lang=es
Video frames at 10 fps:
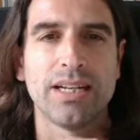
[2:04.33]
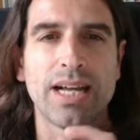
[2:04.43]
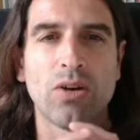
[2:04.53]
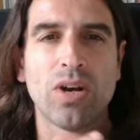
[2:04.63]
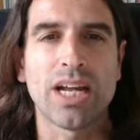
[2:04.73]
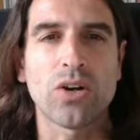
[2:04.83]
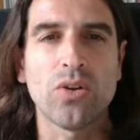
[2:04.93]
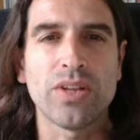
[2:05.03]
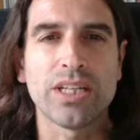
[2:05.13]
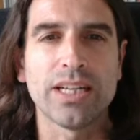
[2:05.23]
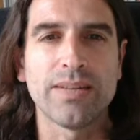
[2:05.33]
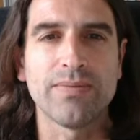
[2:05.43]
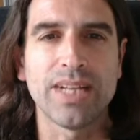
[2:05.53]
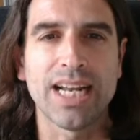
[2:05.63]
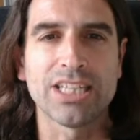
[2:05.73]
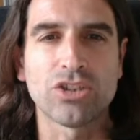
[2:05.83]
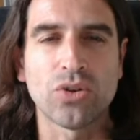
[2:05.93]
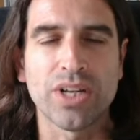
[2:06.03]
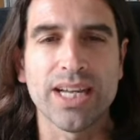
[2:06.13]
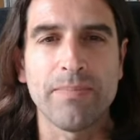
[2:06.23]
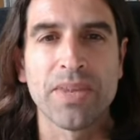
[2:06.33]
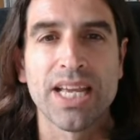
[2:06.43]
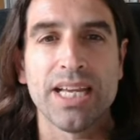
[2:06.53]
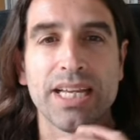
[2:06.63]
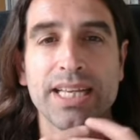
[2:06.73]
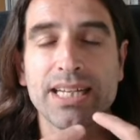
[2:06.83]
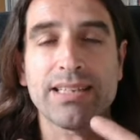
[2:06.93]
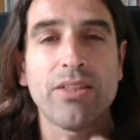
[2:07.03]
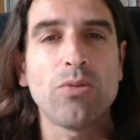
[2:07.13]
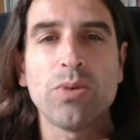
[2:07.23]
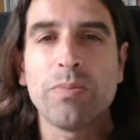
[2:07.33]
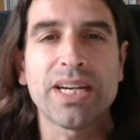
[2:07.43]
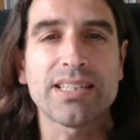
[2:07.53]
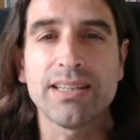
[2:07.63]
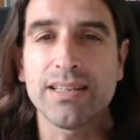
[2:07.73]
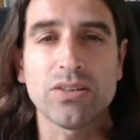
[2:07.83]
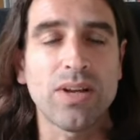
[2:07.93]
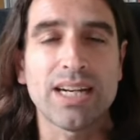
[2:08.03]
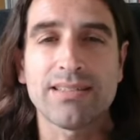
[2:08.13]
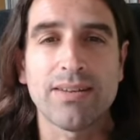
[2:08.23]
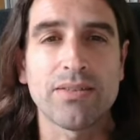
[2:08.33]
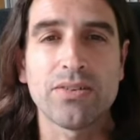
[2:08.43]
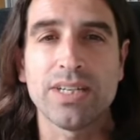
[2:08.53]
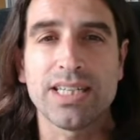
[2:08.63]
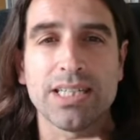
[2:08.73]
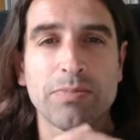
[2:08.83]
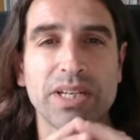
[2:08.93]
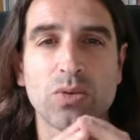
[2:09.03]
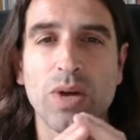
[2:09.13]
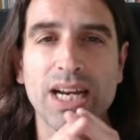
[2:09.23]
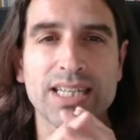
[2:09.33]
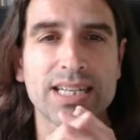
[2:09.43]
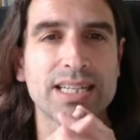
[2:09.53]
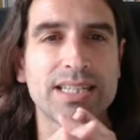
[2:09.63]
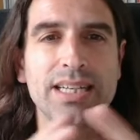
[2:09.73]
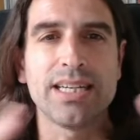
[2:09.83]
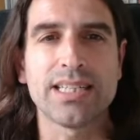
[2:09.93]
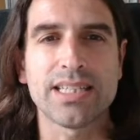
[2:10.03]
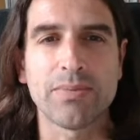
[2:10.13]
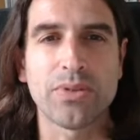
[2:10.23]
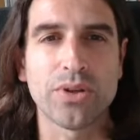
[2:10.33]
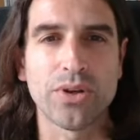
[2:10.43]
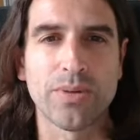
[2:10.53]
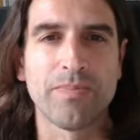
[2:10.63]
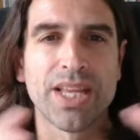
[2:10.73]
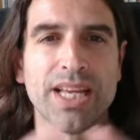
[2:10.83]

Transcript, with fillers: a lo largo de, la historia y ha estado muy presente en todas las tradiciones espirituales, sin excepción.